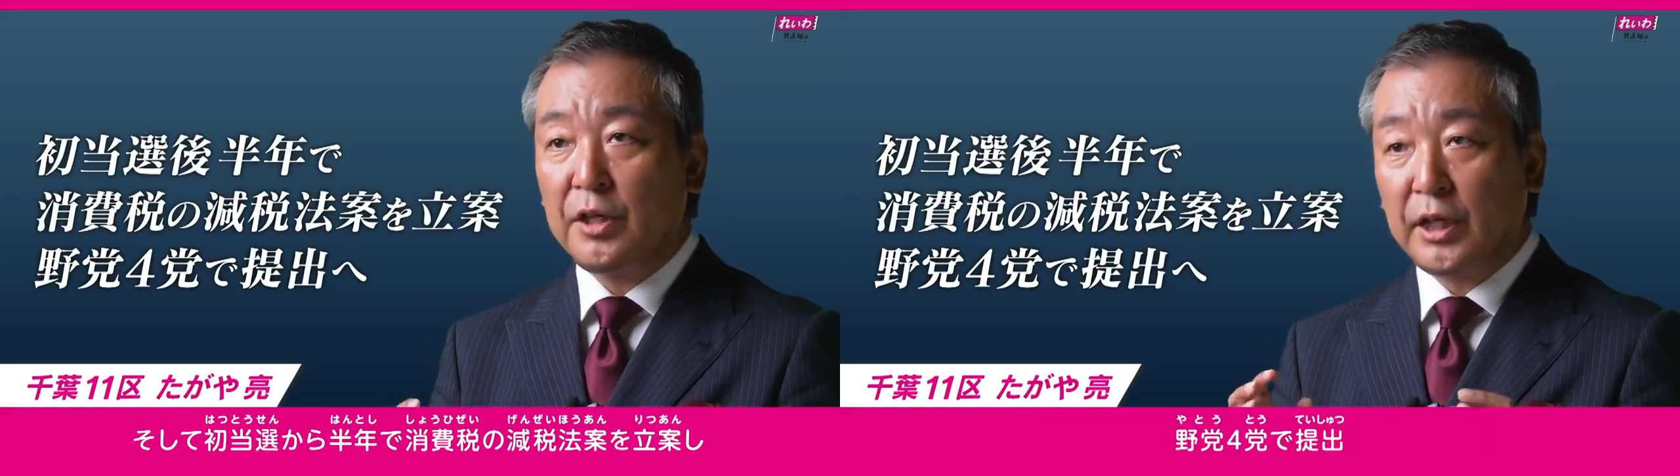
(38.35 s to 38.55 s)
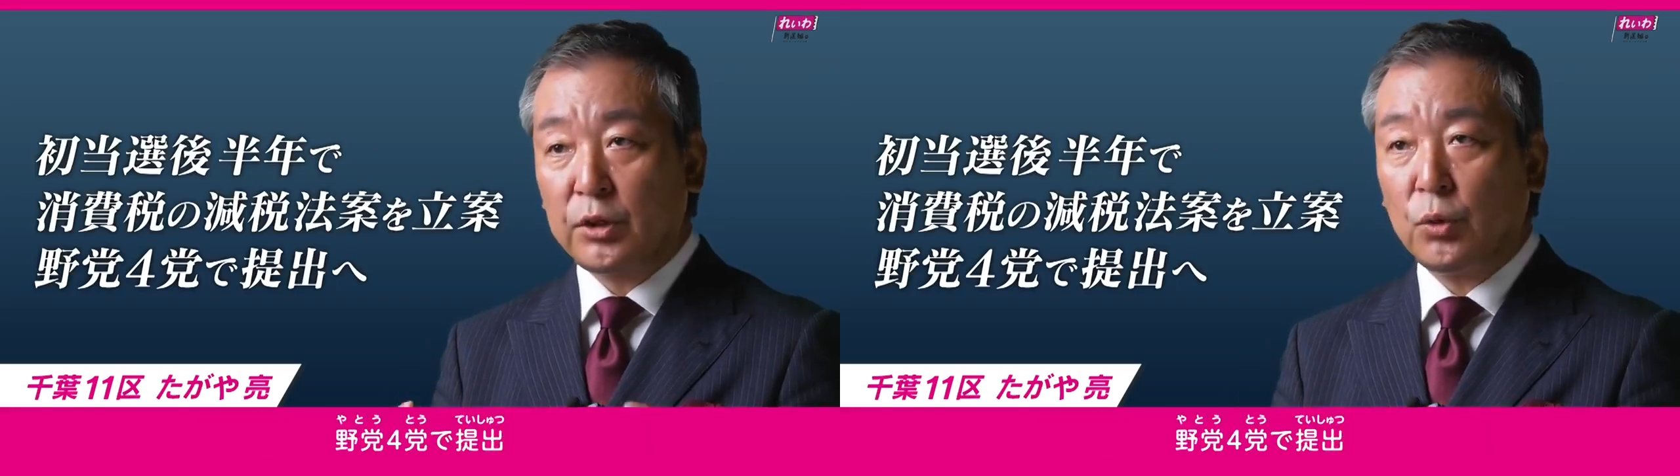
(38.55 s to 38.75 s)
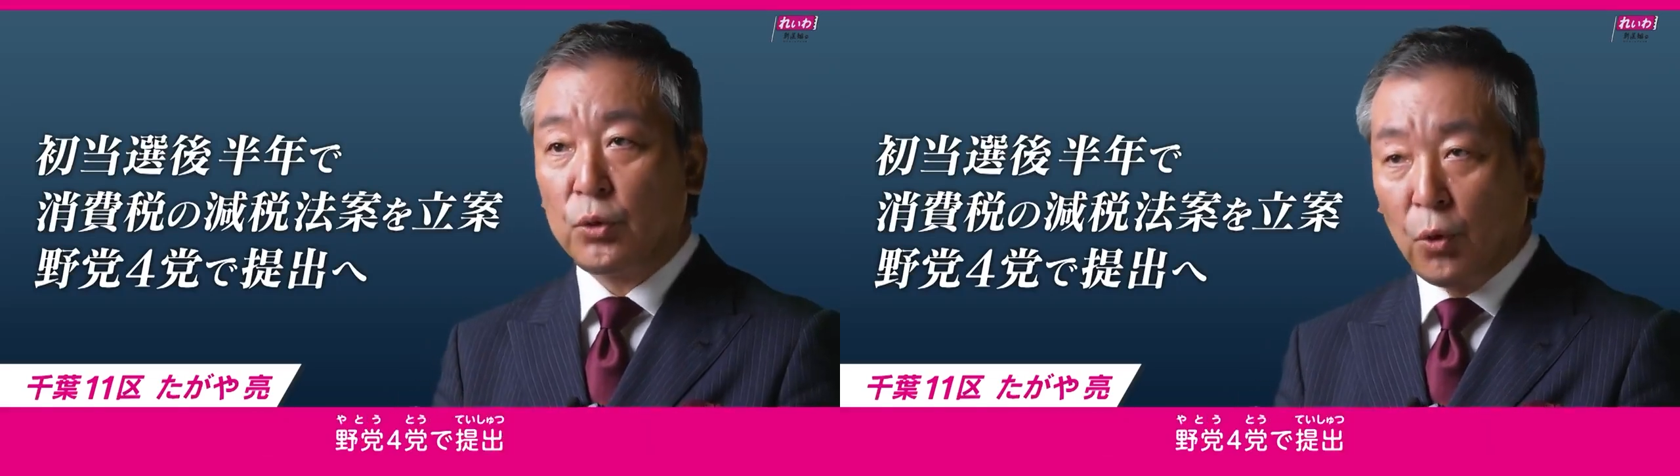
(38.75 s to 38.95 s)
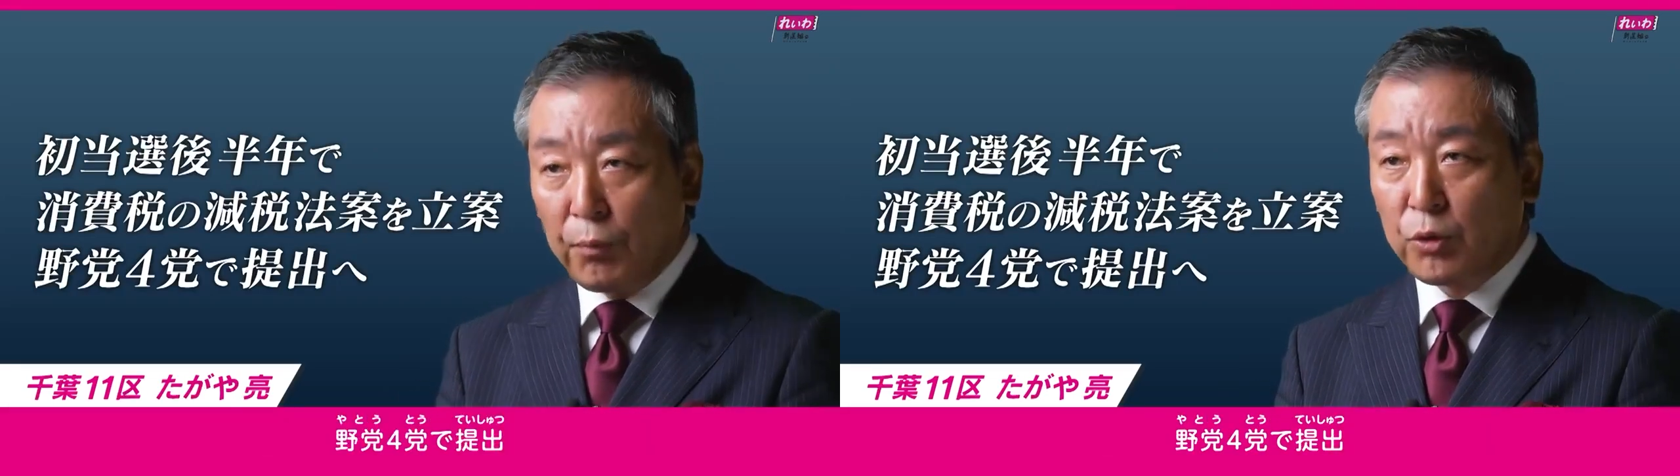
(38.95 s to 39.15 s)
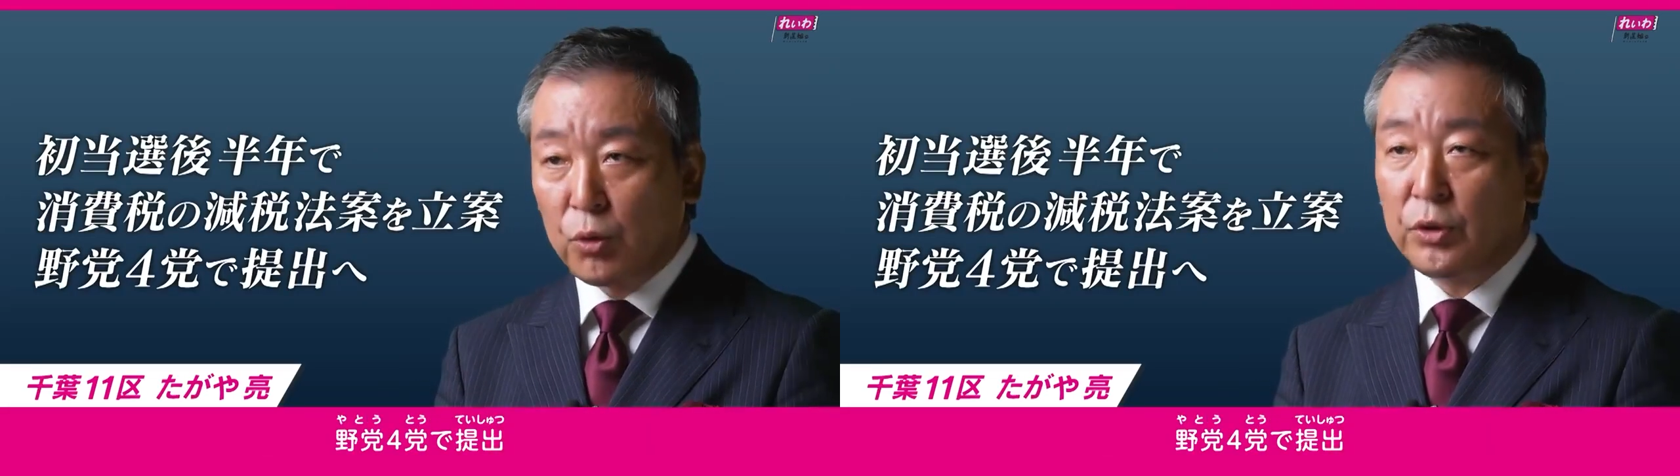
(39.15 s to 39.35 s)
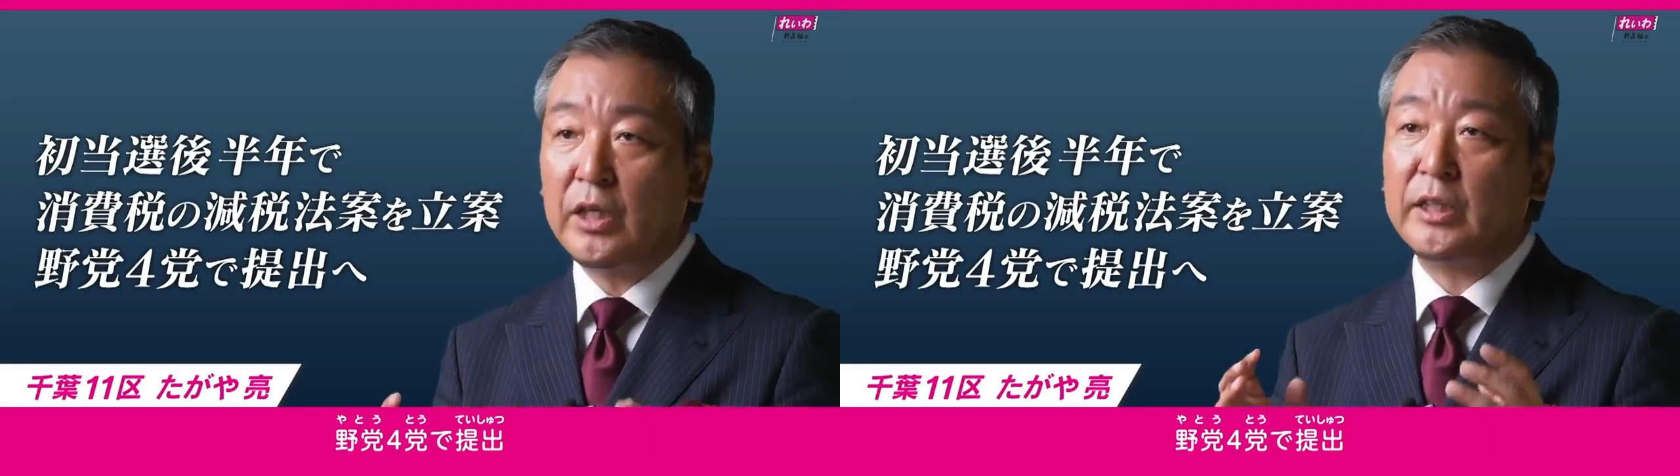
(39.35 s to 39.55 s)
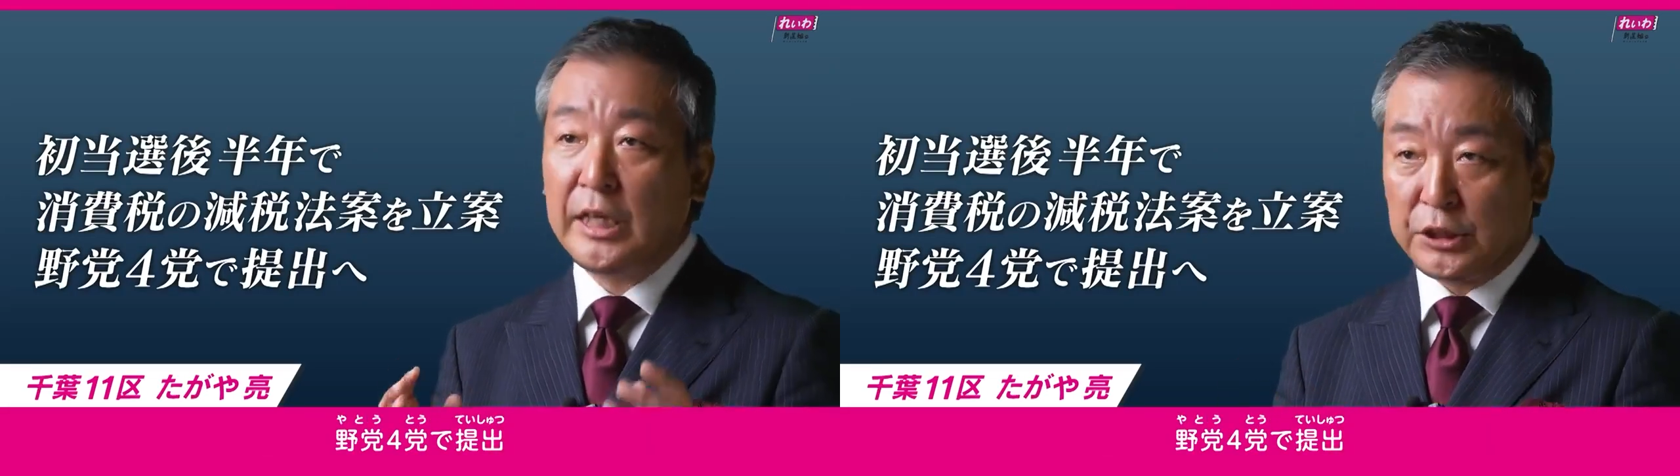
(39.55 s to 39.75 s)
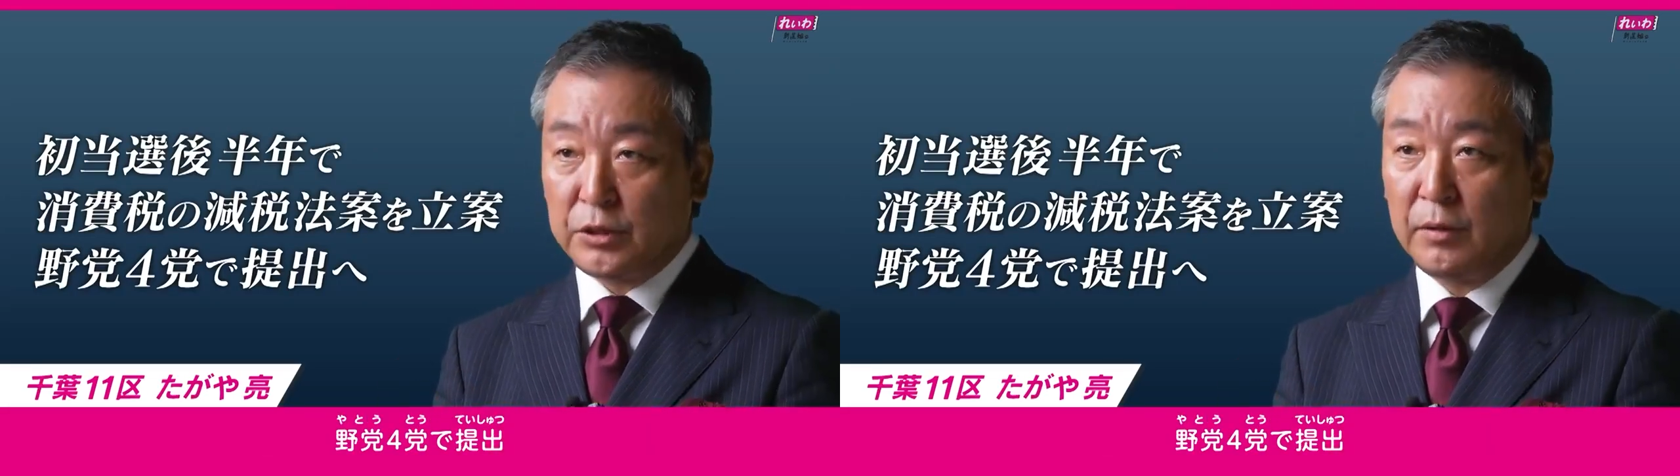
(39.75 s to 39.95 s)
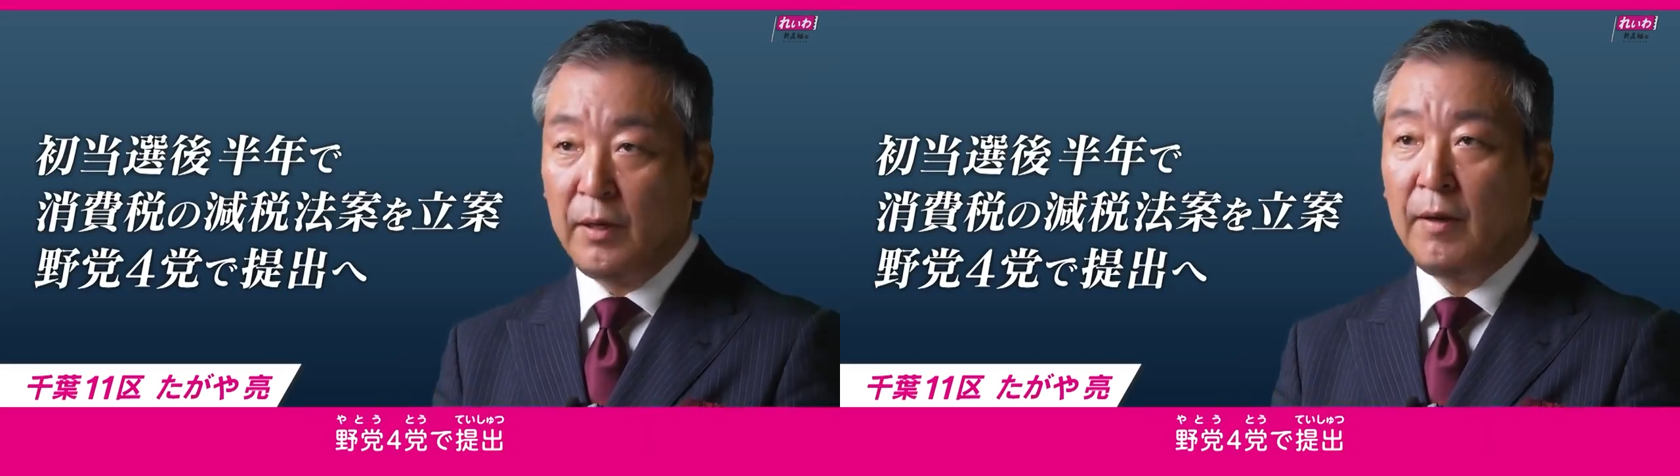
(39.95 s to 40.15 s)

野党4党で提出